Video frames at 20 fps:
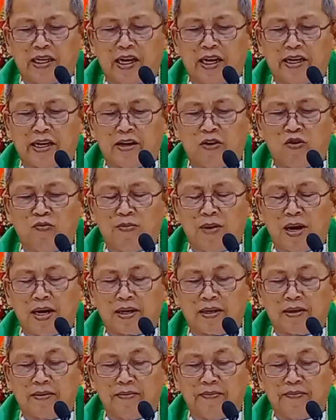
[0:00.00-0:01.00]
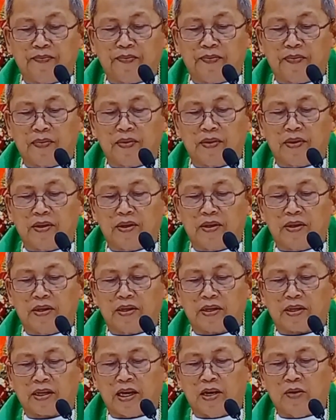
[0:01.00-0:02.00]
sila nanubag
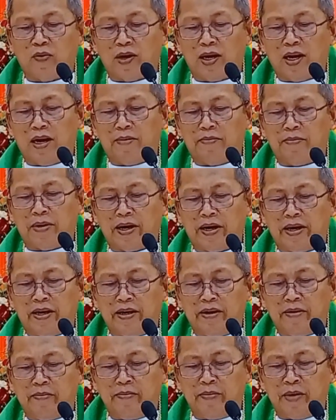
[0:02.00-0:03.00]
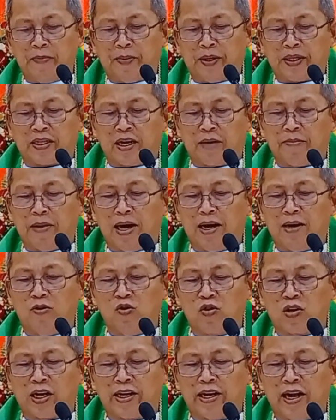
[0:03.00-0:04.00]
kay wala may
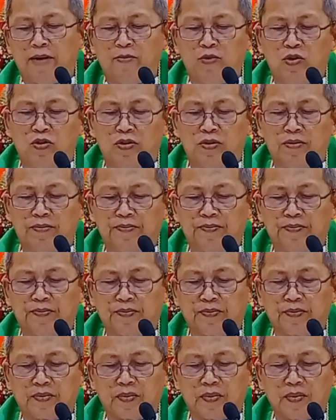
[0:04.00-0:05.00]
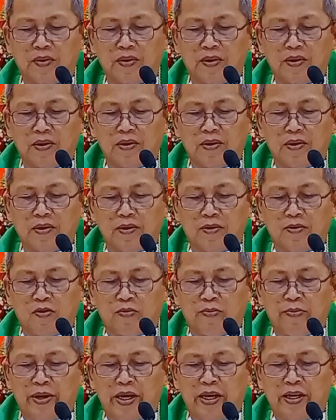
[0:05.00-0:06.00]
mipatrabaho kanamo
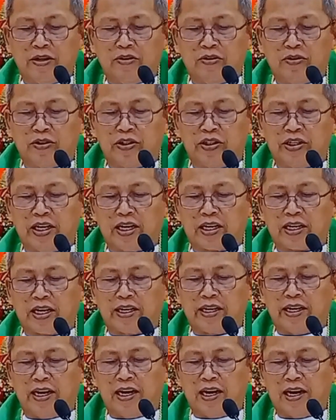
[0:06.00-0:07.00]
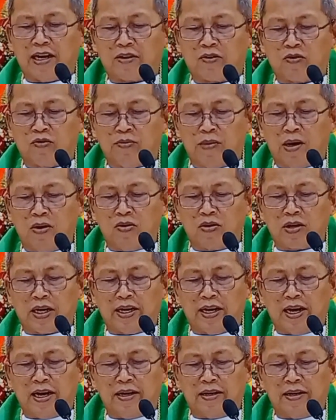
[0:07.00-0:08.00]
ug miingon siya kanila kun mao
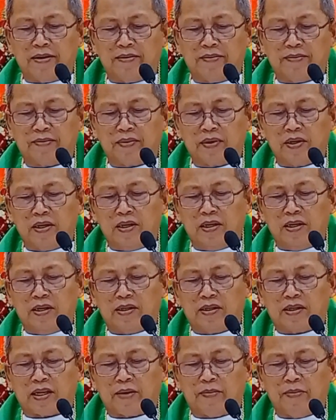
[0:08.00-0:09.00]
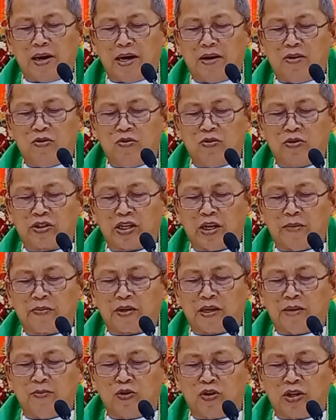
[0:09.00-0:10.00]
kana trabaho
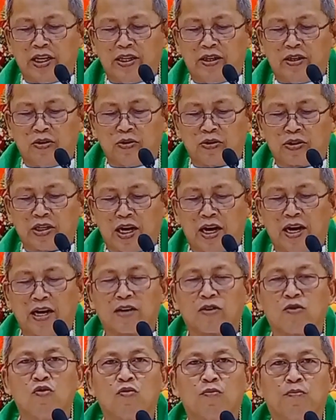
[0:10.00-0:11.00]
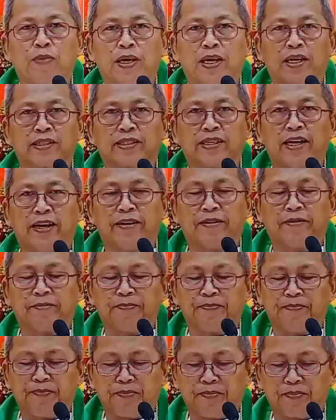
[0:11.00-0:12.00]
usab kamo didto sa akong
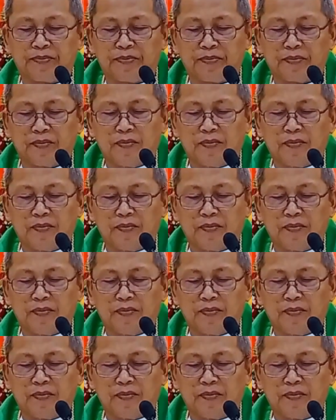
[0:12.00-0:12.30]
parasan